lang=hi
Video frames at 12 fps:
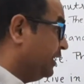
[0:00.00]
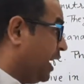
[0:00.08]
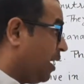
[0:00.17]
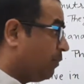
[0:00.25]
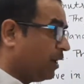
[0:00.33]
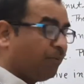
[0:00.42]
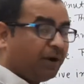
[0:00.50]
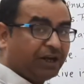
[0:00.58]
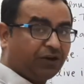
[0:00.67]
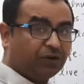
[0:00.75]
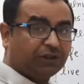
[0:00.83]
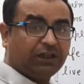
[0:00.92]
यहां पर हमारे
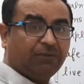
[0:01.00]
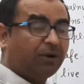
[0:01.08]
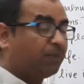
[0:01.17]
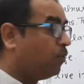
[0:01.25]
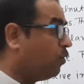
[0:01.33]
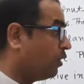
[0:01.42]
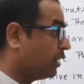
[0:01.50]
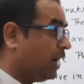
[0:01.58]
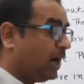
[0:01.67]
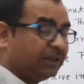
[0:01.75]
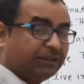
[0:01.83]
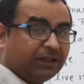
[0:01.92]
क्वेश्चन नंबर फोर का
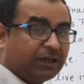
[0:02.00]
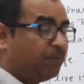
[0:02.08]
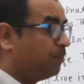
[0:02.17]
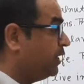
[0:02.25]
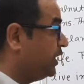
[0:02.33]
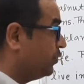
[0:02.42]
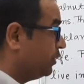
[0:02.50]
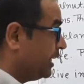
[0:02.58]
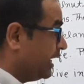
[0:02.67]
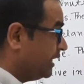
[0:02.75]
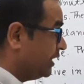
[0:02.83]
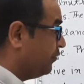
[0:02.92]
आंसर कंप्लीट हो
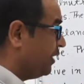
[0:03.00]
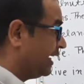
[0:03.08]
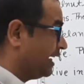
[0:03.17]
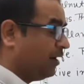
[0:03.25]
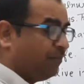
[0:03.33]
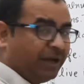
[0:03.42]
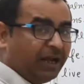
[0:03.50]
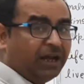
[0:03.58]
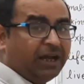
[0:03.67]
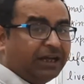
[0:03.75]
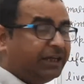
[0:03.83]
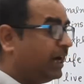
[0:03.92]
गया इसी व्याख्या में
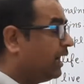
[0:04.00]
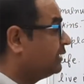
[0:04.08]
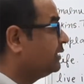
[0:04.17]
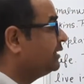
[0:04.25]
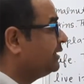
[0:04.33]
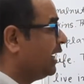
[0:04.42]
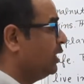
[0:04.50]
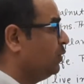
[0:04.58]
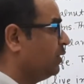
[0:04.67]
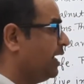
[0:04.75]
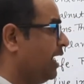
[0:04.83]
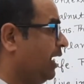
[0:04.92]
यह आंसर चालू
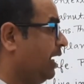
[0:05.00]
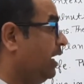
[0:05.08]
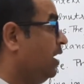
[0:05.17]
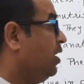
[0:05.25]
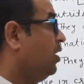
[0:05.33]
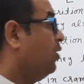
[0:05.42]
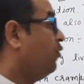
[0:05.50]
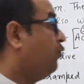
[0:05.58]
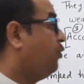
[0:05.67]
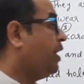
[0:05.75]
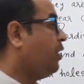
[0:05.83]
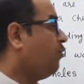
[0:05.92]
हो गया है
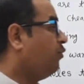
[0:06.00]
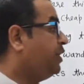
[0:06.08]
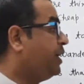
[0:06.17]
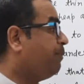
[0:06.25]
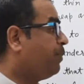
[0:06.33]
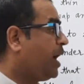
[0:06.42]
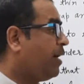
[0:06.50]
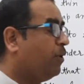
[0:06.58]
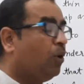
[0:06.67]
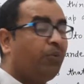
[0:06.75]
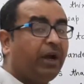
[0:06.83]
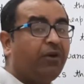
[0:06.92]
वे डिप्राइव्ड
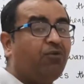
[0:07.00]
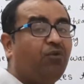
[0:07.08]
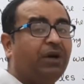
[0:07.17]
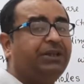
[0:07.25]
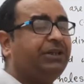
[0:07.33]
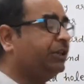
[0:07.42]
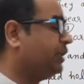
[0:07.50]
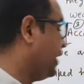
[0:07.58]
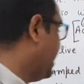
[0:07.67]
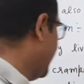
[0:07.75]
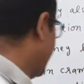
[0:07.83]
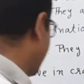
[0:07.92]
ऑफ यानी वंचित
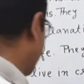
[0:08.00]
हैं